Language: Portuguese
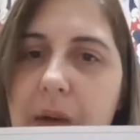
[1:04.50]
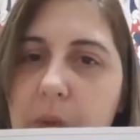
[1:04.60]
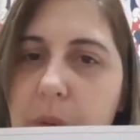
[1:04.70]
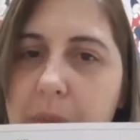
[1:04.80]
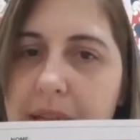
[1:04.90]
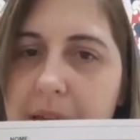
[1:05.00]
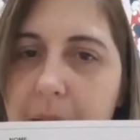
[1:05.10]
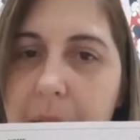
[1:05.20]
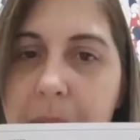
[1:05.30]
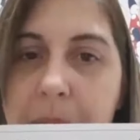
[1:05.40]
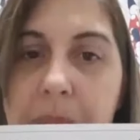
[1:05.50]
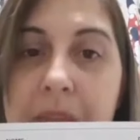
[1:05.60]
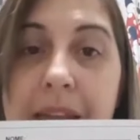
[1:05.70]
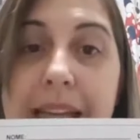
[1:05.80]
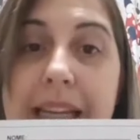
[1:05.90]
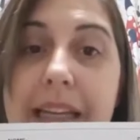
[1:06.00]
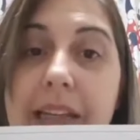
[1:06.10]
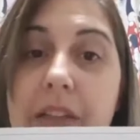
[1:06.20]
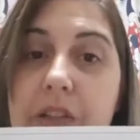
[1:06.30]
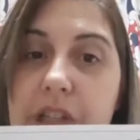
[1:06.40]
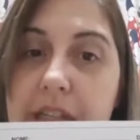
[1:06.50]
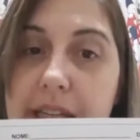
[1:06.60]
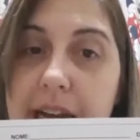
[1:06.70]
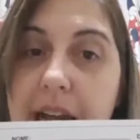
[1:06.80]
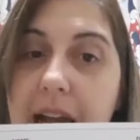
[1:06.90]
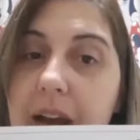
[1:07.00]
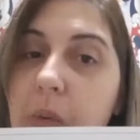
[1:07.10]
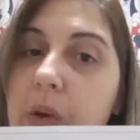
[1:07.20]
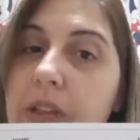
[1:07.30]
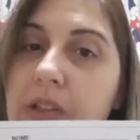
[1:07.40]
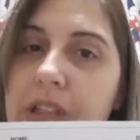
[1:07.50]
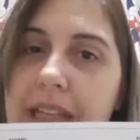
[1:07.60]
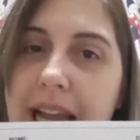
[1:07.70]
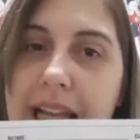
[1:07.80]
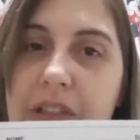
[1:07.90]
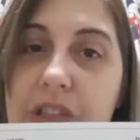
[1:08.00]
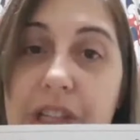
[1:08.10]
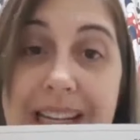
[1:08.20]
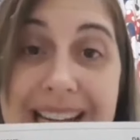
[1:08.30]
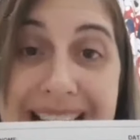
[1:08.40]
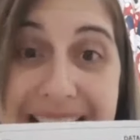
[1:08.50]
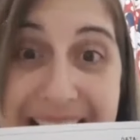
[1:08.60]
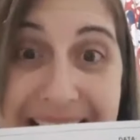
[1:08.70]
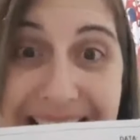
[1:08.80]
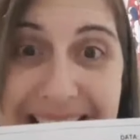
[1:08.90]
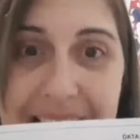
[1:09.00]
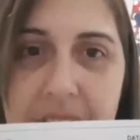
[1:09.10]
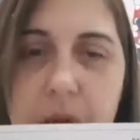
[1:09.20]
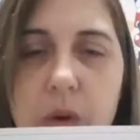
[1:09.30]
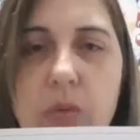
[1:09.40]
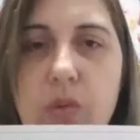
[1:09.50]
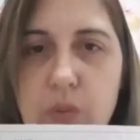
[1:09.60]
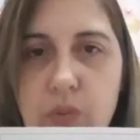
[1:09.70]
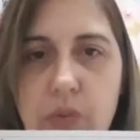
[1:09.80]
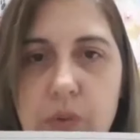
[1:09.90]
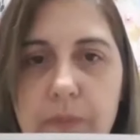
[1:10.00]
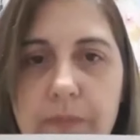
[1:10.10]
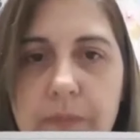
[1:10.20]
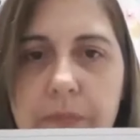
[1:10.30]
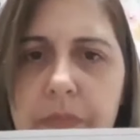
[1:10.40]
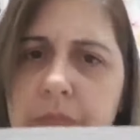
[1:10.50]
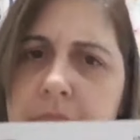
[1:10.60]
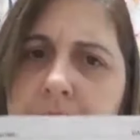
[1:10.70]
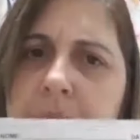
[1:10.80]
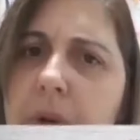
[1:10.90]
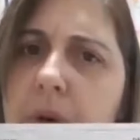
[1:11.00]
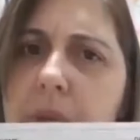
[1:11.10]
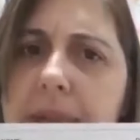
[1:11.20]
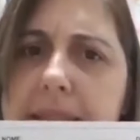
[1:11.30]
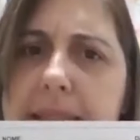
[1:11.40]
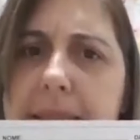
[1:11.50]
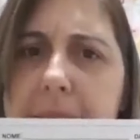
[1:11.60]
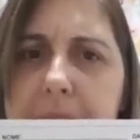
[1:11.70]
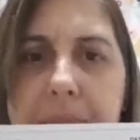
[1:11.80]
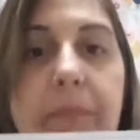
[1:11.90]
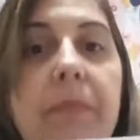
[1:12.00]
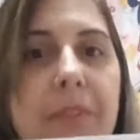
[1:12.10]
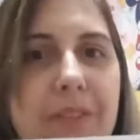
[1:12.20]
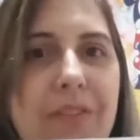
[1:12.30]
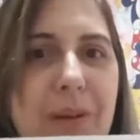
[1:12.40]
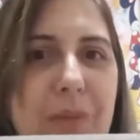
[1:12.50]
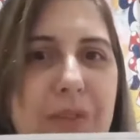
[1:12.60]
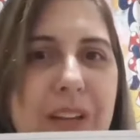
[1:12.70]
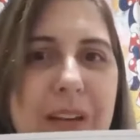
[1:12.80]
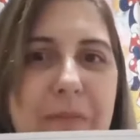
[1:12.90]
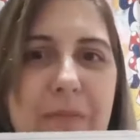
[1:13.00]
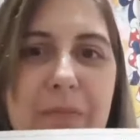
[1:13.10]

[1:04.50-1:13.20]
o numeral que indica a quantidade de cada conjunto. Como assim? Vamos ver?